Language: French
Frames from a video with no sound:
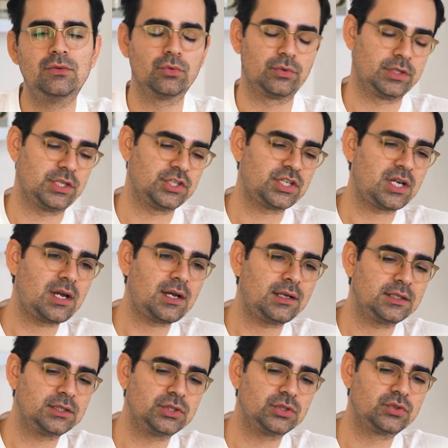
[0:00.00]
Donc
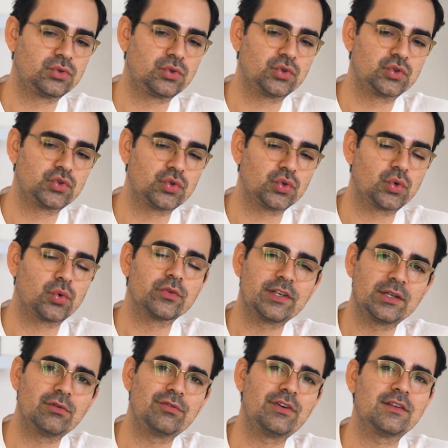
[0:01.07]
déjà, ce que je te
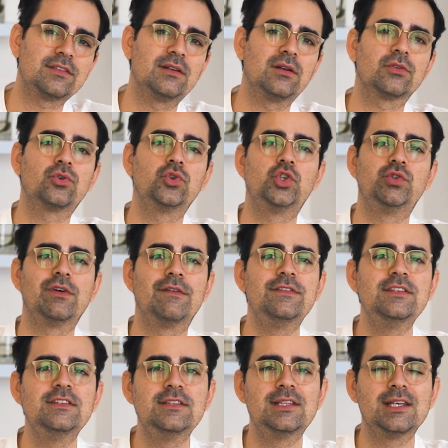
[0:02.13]
conseille de faire, c'est lorsque tu vas
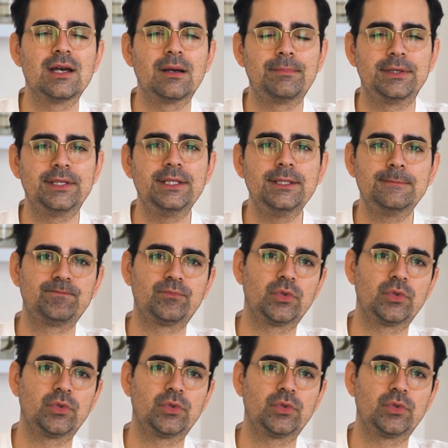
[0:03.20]
visiter un pays